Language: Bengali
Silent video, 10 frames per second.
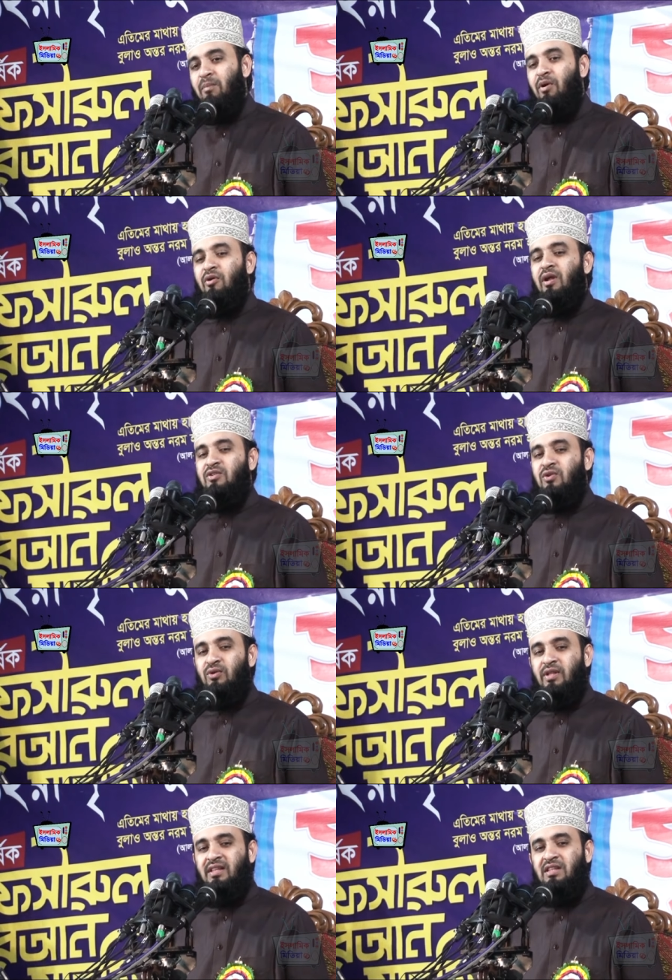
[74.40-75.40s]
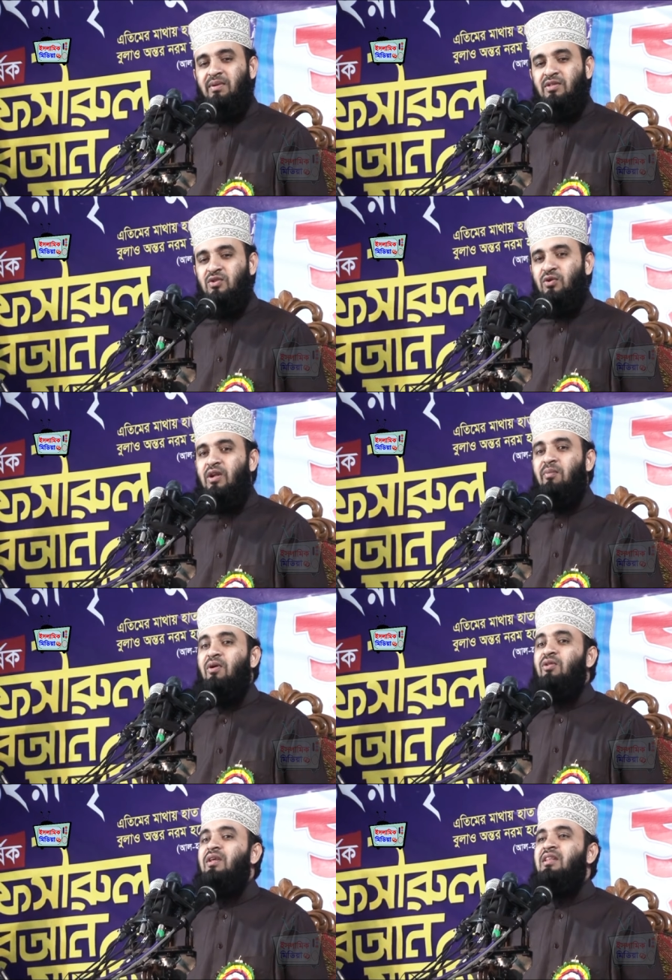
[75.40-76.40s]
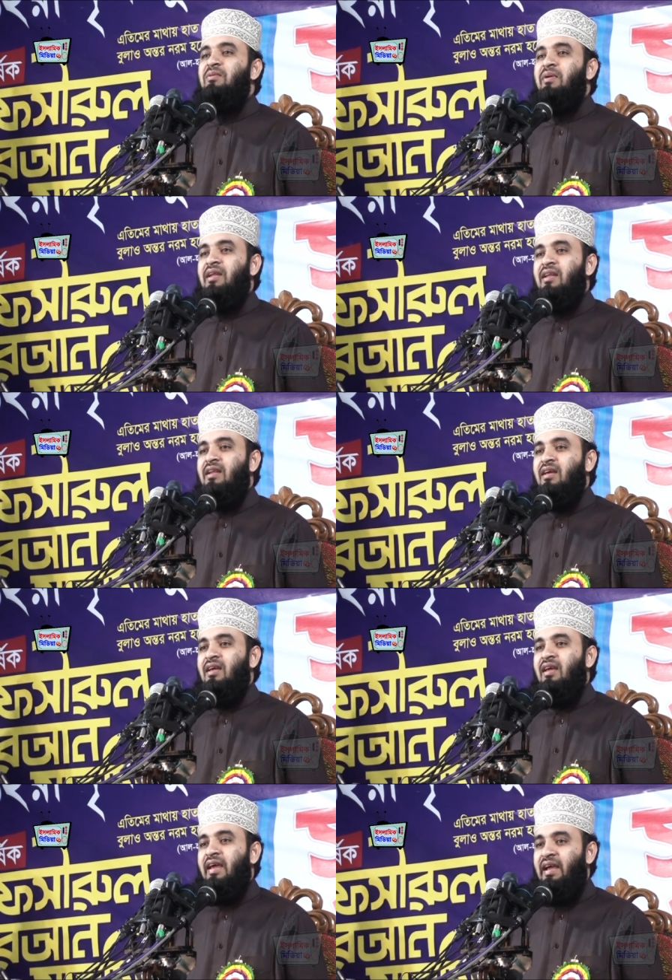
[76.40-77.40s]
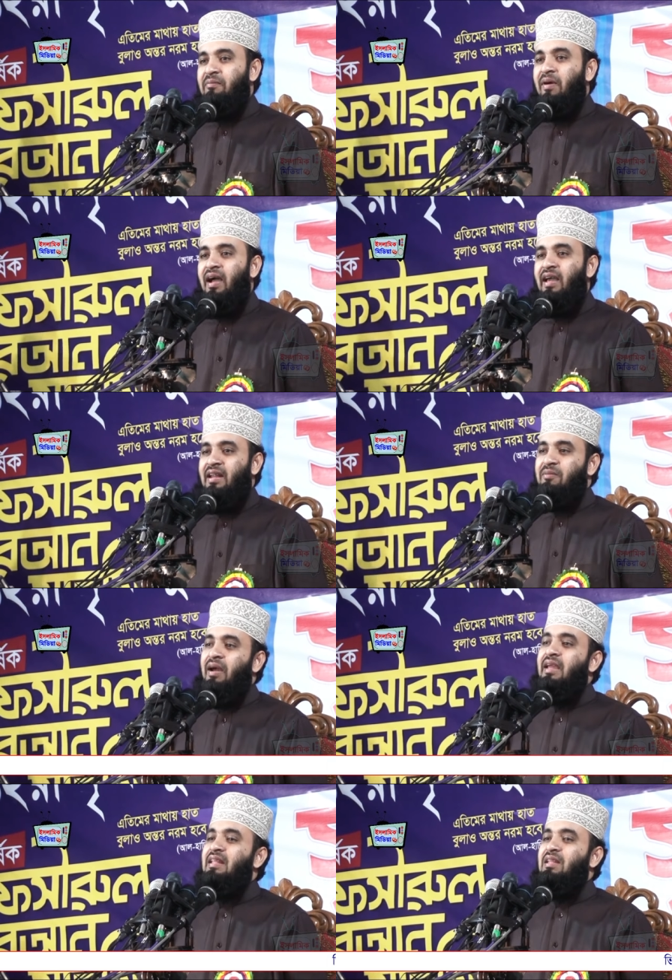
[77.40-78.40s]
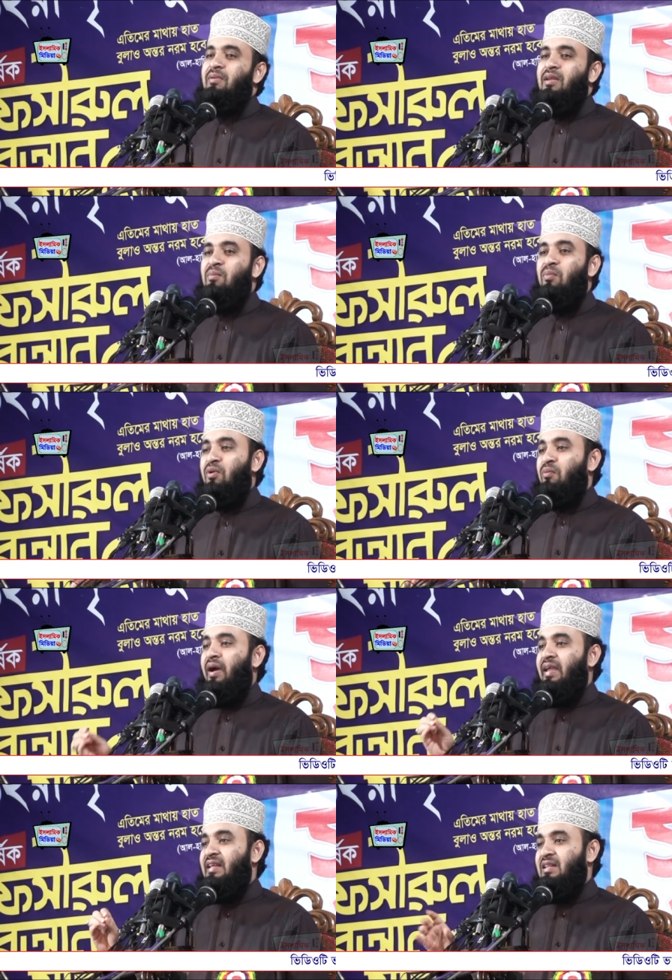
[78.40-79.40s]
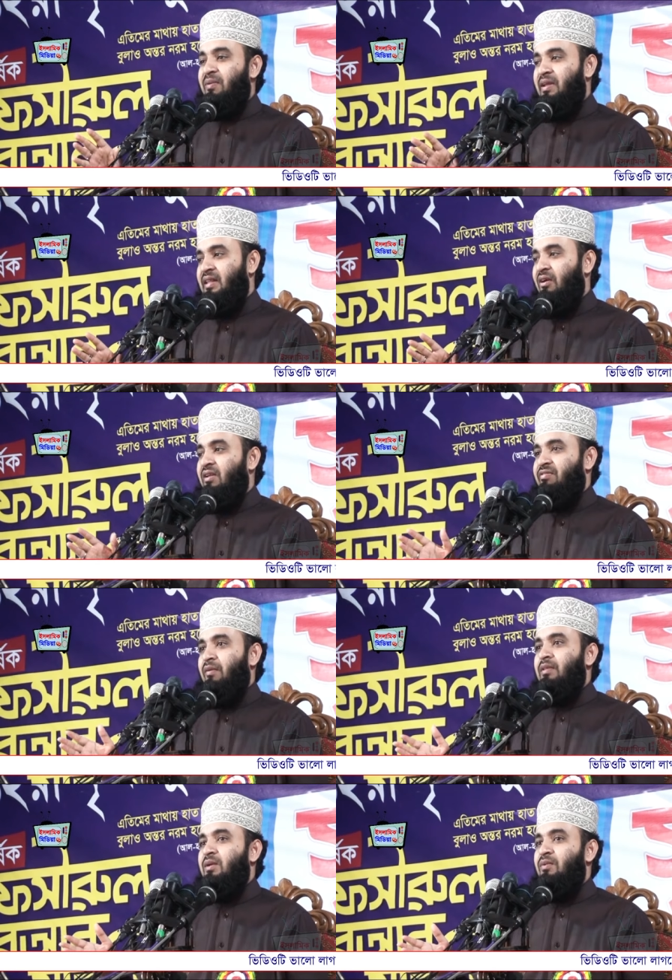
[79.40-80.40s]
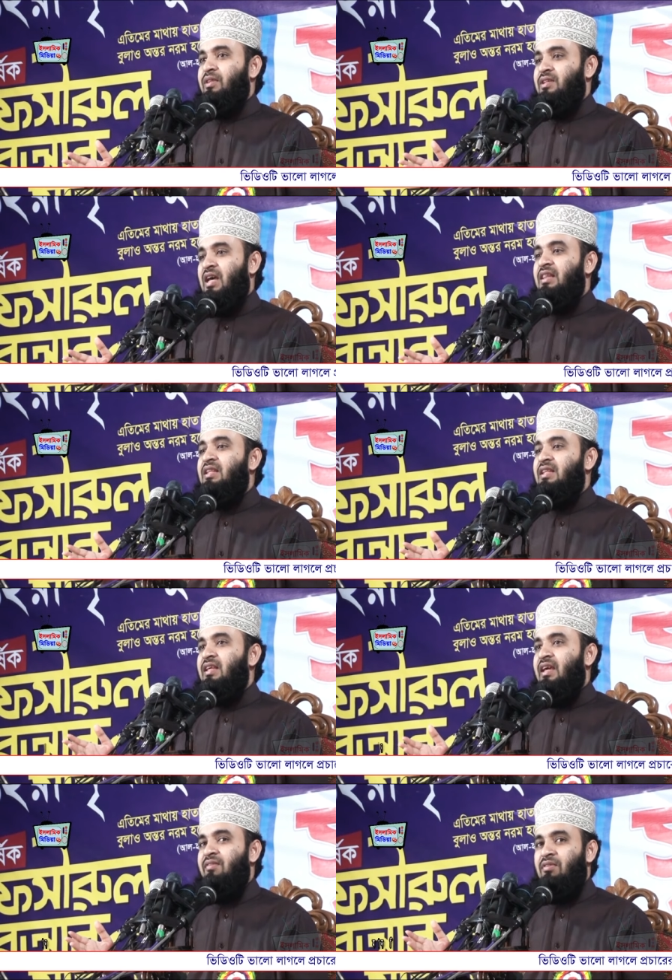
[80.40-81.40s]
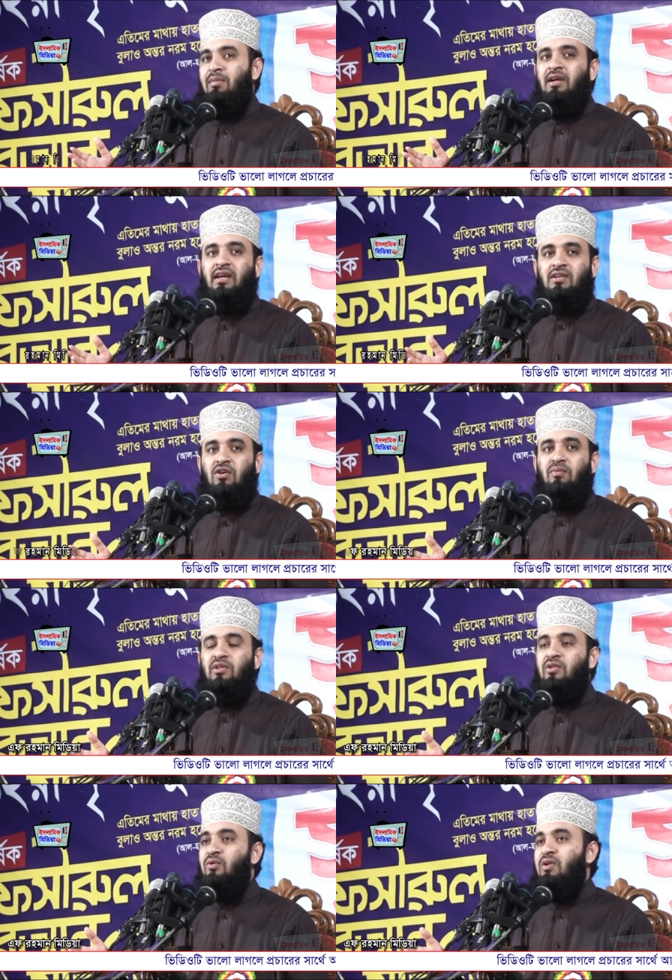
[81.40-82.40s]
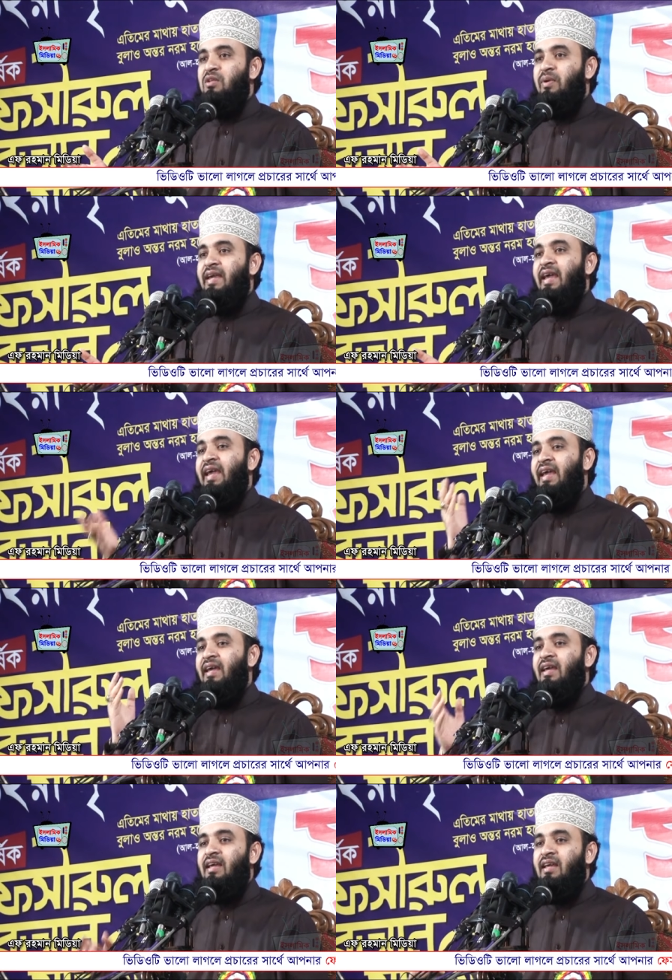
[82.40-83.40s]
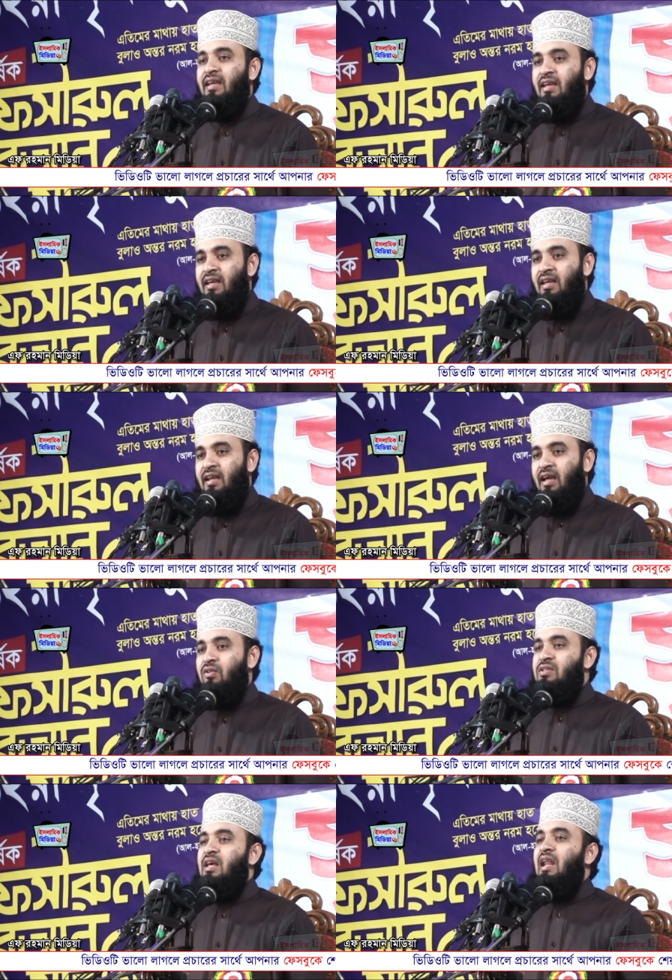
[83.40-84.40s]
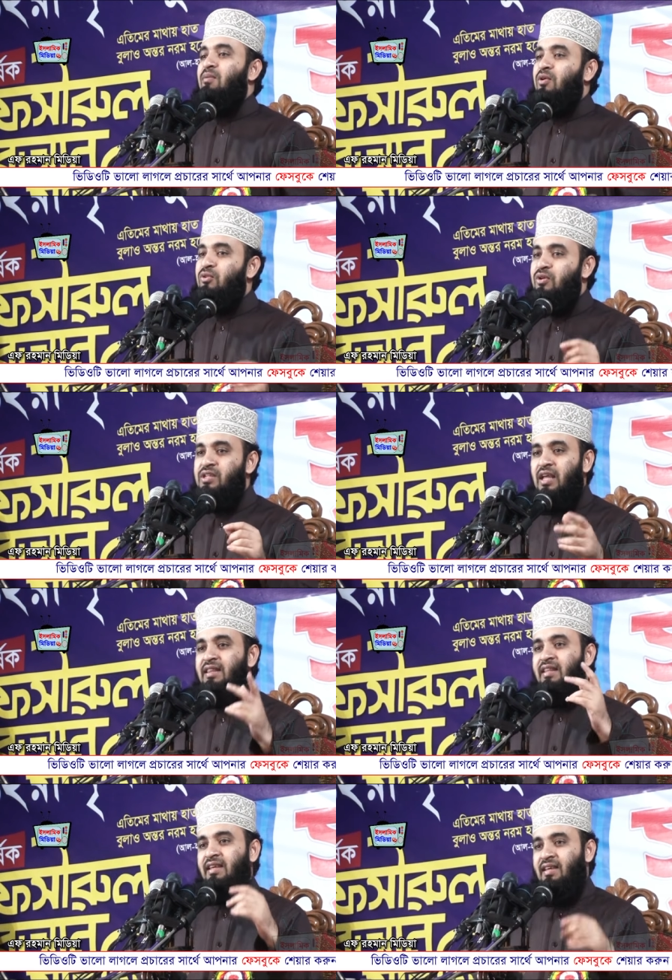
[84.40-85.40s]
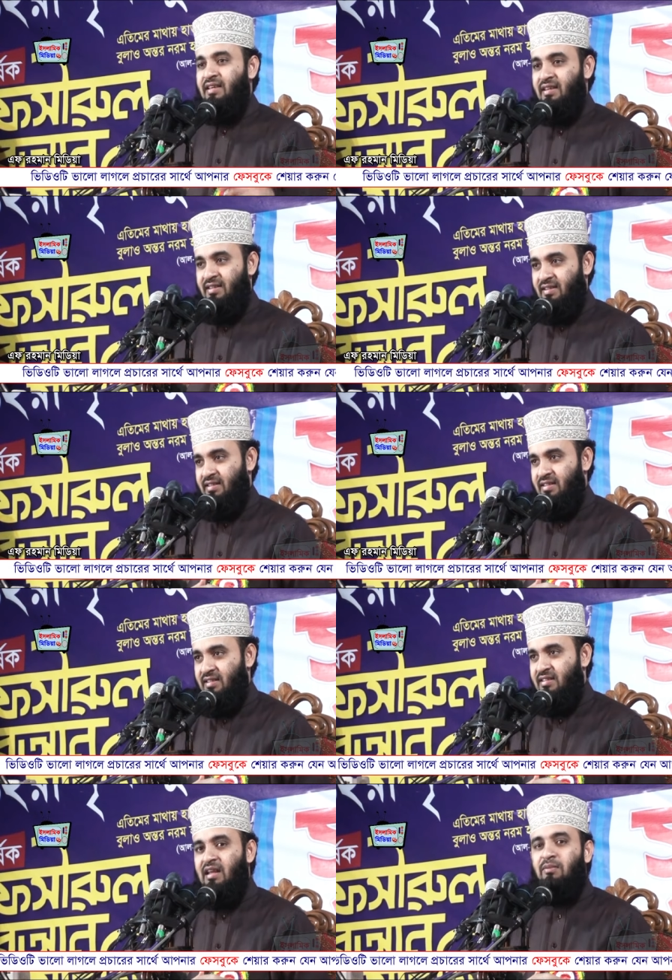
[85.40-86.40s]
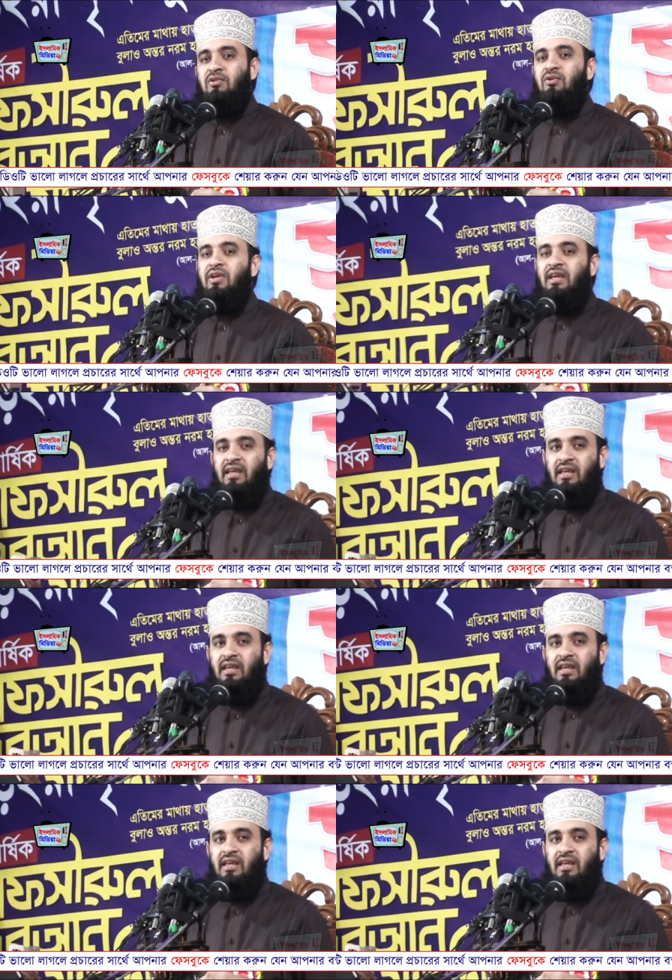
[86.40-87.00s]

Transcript: বড়রা ছোটদের দিবেন ছোটরা বড়দের দিবেন এক ভাই আরেক ভাইকে দিবেন বোন ভাইকে দিবেন তাহলে ফ্যামিলির মধ্যে শান্তি দিয়ে ফ্যামিলিটাকে সমৃদ্ধ করে দিবে কে কারণ সালাম অর্থই শান্তি সালাম অর্থ কি